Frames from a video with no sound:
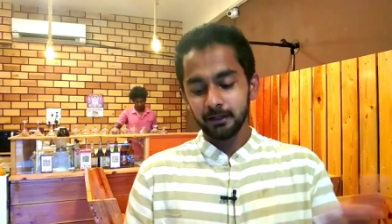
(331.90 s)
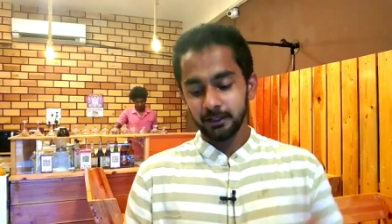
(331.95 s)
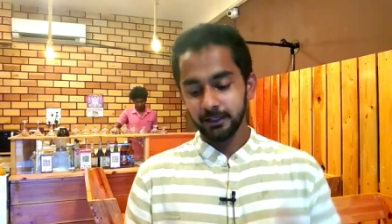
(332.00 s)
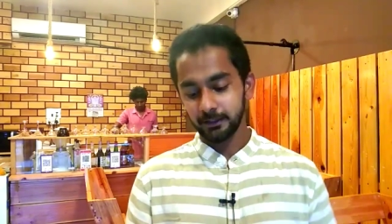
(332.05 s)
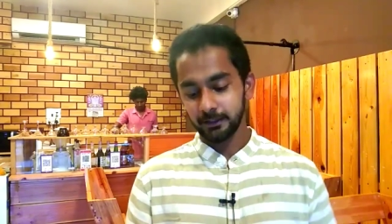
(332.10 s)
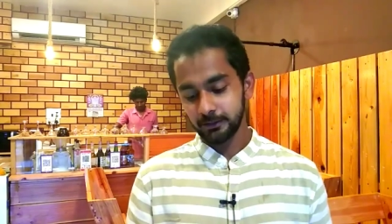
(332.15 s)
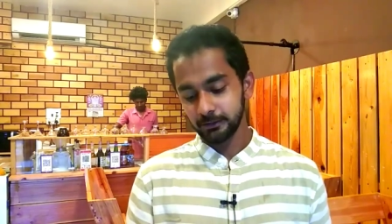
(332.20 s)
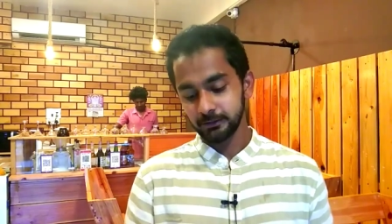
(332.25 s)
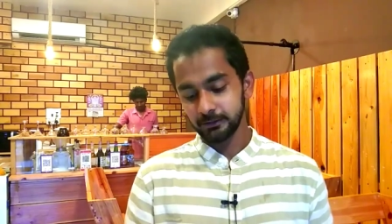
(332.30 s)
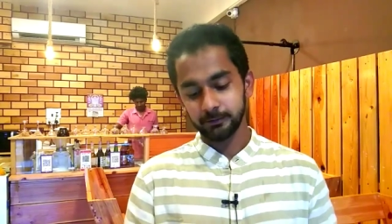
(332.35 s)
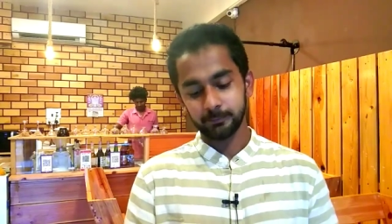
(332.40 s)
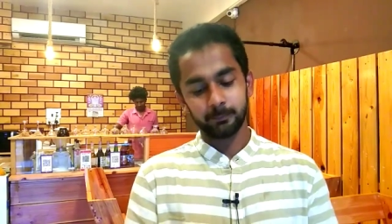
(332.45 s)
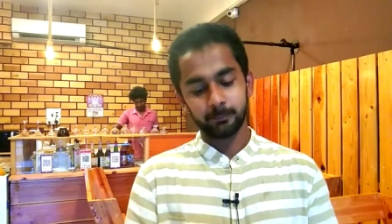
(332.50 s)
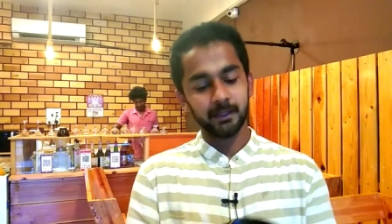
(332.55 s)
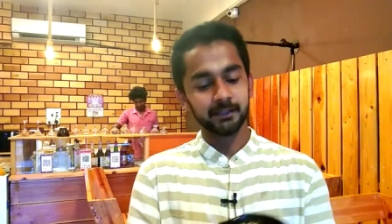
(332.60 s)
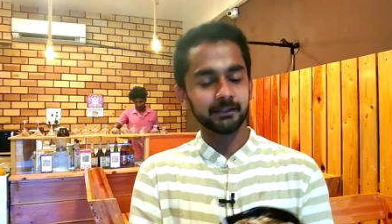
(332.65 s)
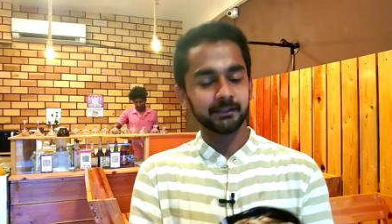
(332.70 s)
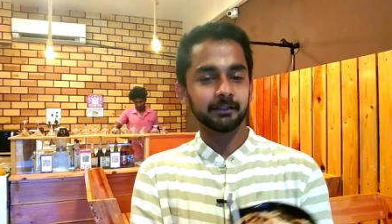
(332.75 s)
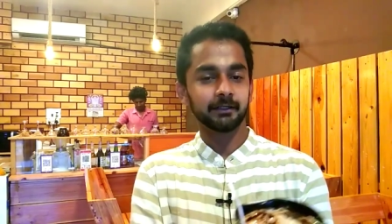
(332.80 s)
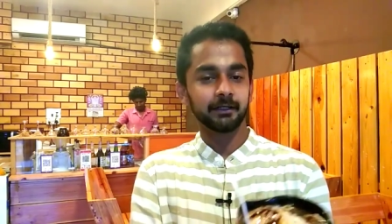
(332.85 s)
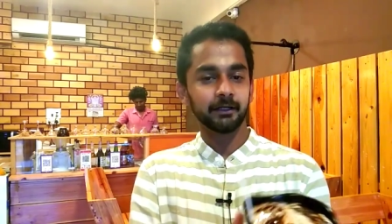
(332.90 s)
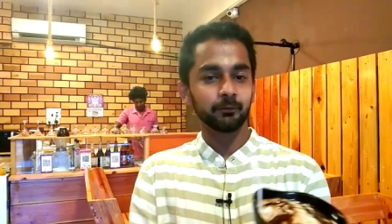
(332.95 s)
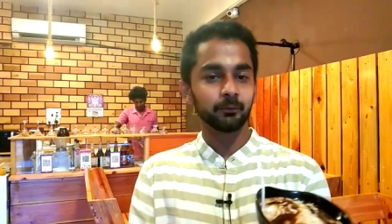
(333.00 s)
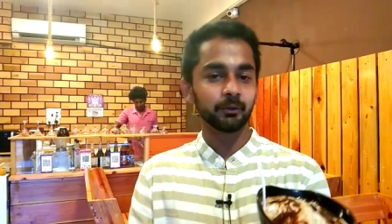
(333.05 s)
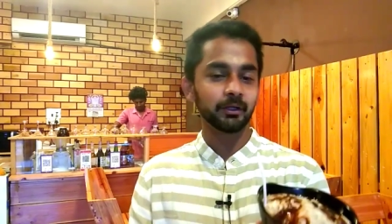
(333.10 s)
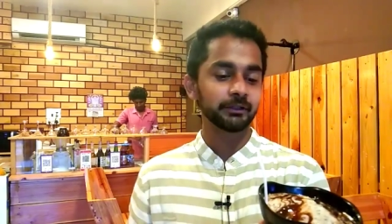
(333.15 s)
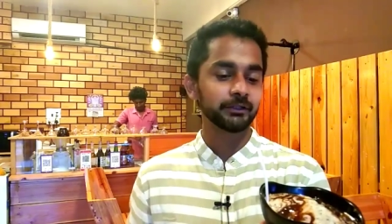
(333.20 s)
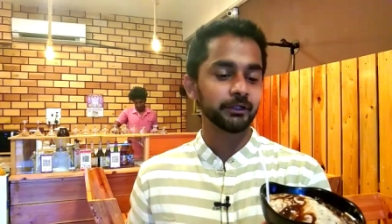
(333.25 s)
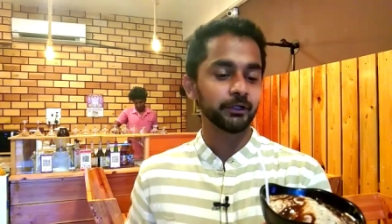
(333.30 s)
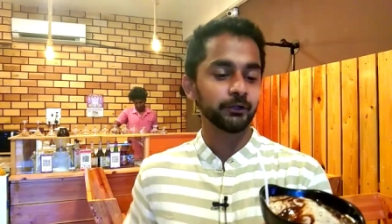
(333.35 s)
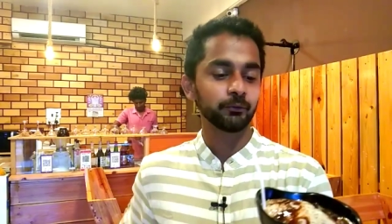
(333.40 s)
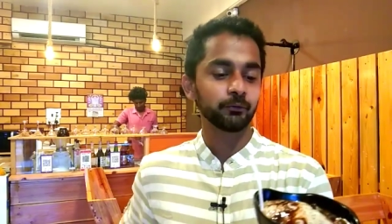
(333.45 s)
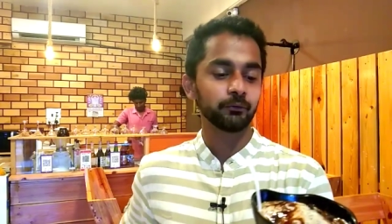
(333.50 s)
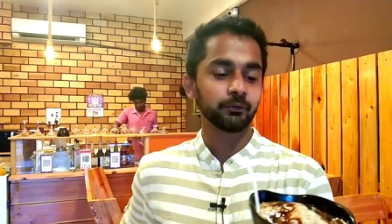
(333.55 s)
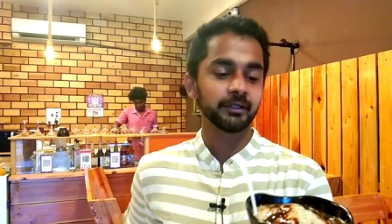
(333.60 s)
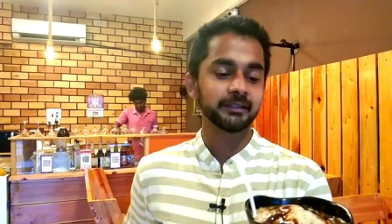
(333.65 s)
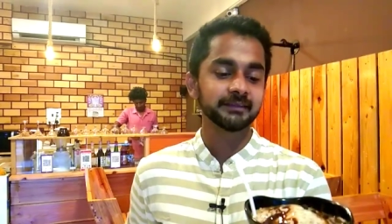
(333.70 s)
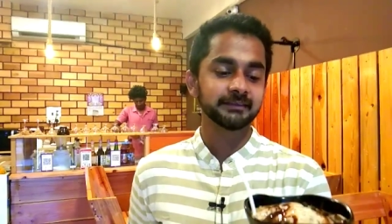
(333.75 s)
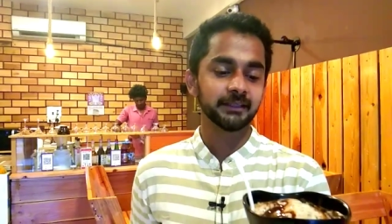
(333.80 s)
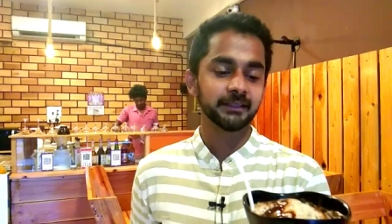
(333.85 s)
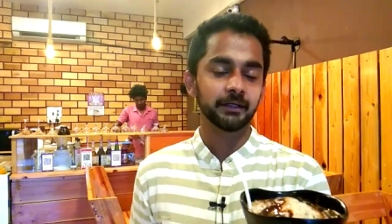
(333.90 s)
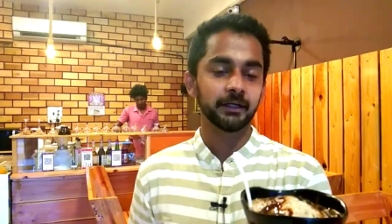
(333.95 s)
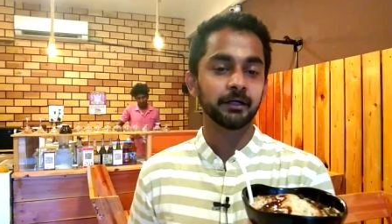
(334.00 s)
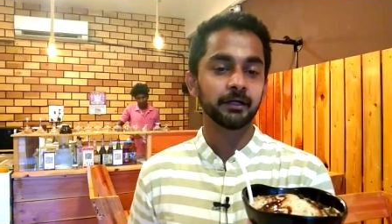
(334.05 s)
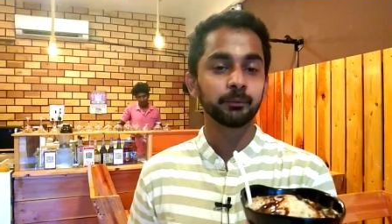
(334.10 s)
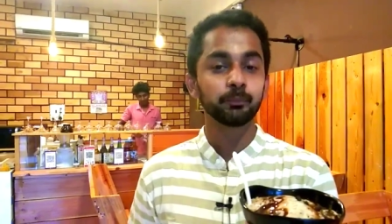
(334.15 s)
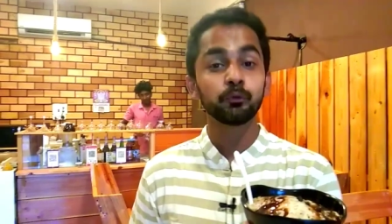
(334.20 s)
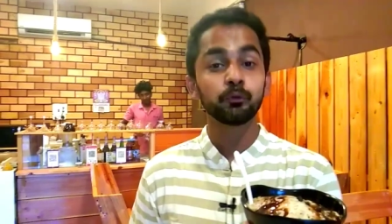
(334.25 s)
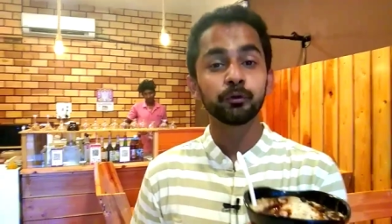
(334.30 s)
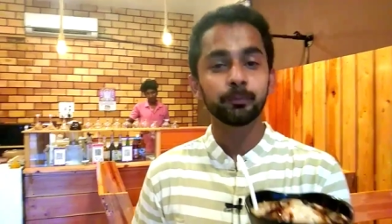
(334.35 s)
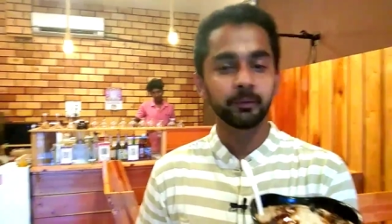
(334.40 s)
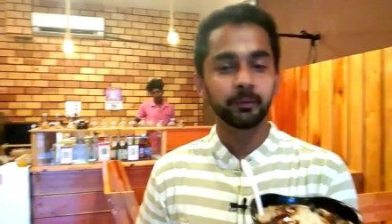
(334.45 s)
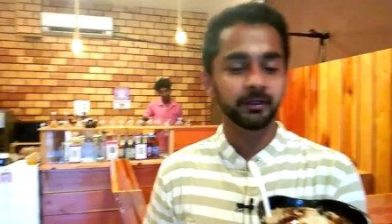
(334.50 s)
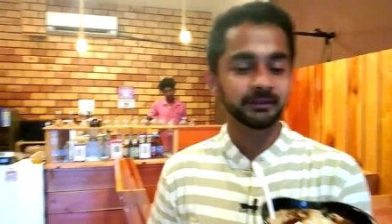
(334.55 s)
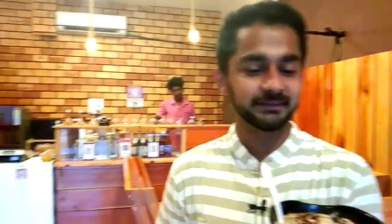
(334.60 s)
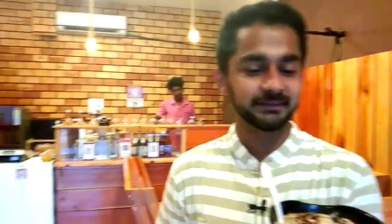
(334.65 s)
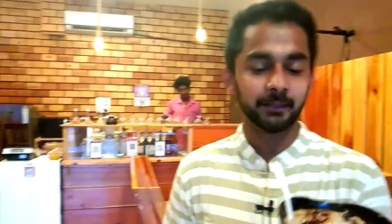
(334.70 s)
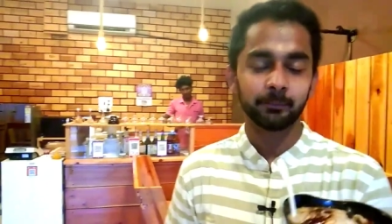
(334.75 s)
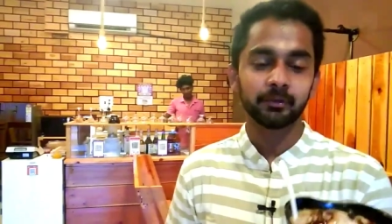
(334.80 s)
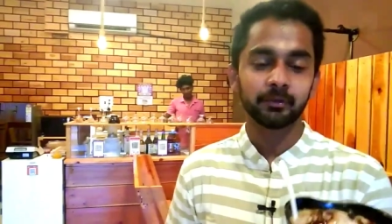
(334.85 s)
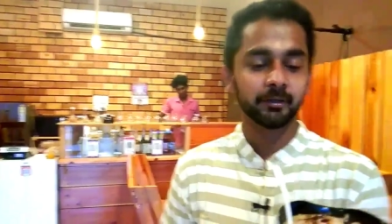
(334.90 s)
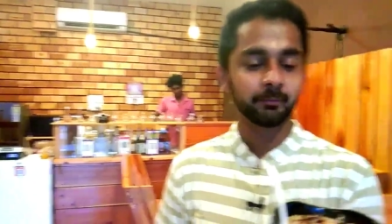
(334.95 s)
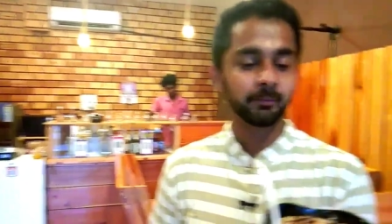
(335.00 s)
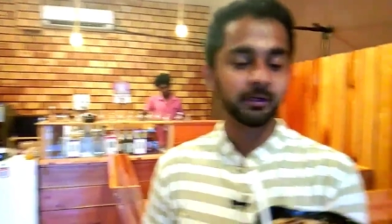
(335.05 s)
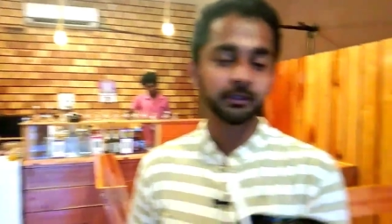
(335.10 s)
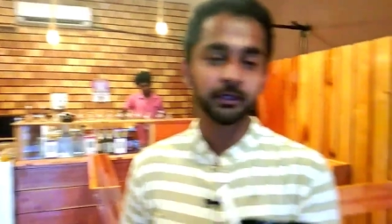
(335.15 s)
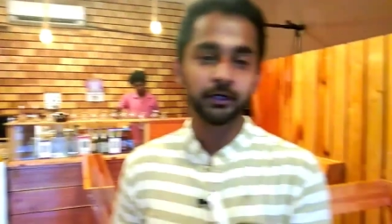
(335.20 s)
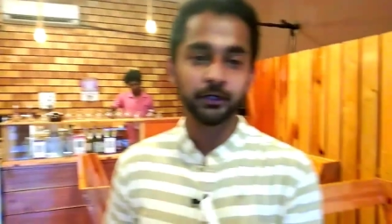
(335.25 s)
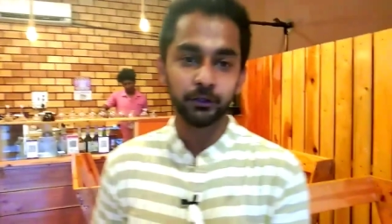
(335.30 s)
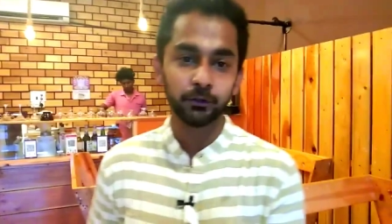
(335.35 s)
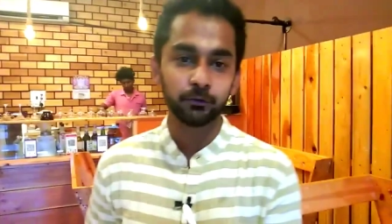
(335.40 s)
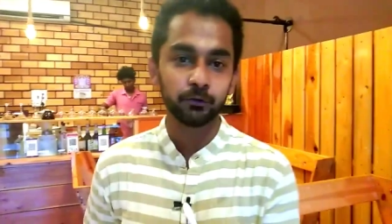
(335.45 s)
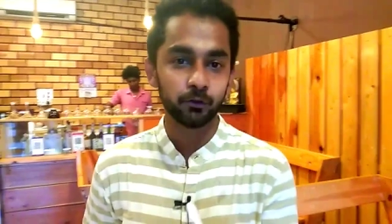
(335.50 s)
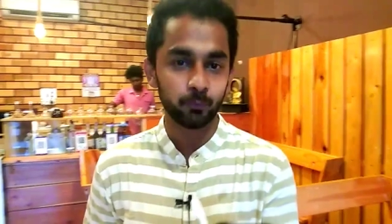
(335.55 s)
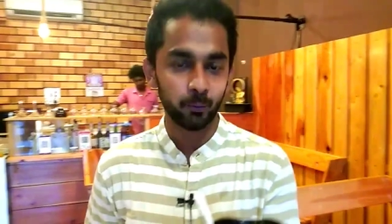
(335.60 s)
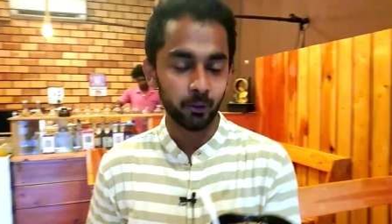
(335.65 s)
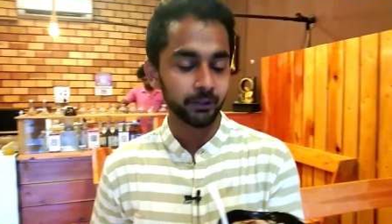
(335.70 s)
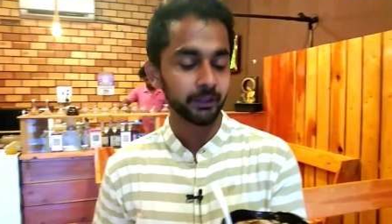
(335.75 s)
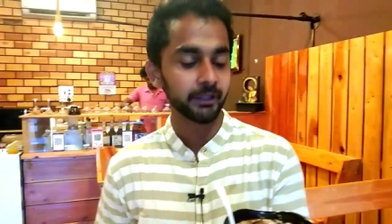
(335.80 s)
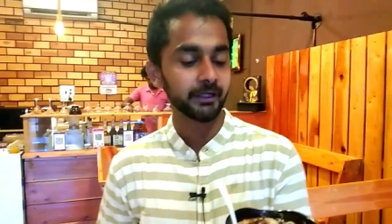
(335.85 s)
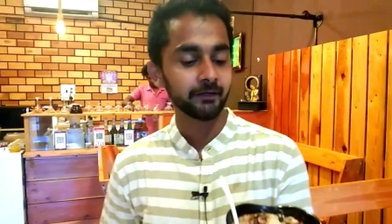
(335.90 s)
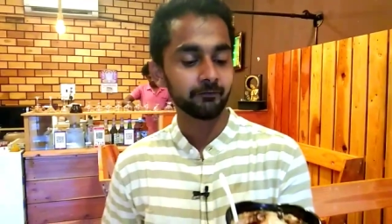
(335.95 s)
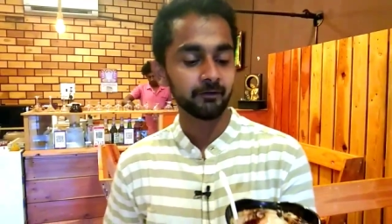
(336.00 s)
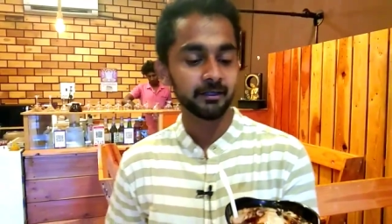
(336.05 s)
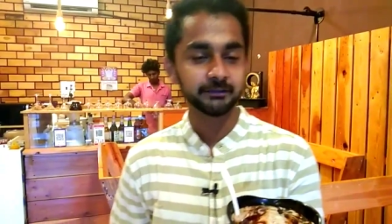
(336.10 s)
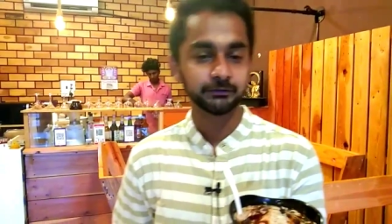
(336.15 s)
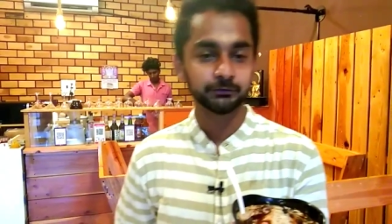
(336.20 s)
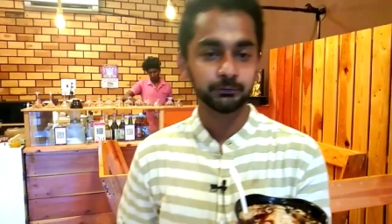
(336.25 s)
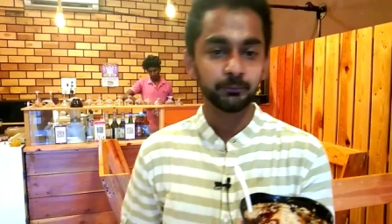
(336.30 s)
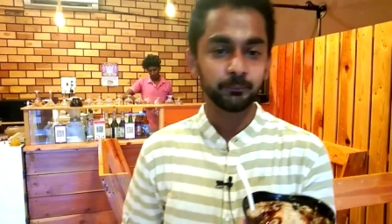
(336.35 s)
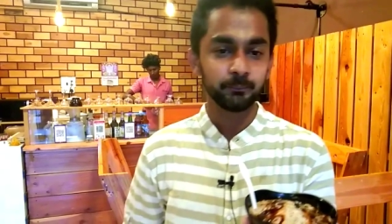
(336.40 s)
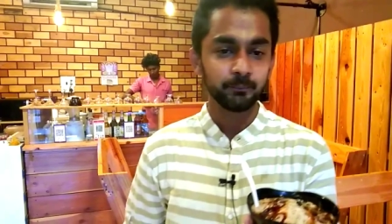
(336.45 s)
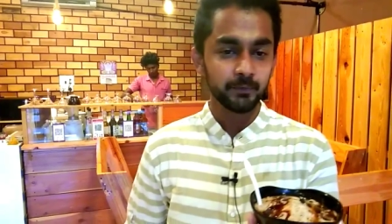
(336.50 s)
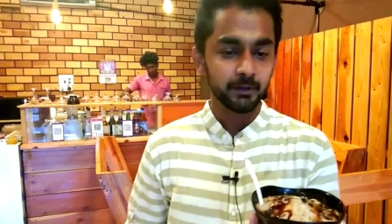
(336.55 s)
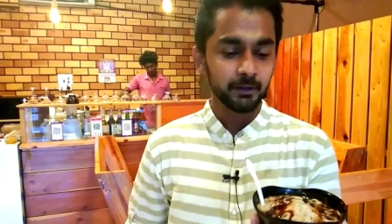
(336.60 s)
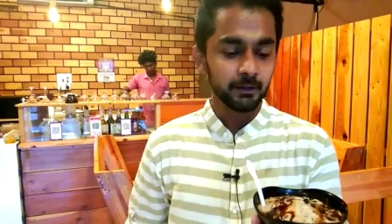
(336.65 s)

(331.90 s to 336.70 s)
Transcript: லைக் இதை பார்த்தீங்கனாலே உங்களுக்கு தெரியும் ஈஸியாக ரெண்டு மூணு பேர் சாப்பிட்ற மாதிரி இருக்கும் குவான்டிட்டி வைஸும்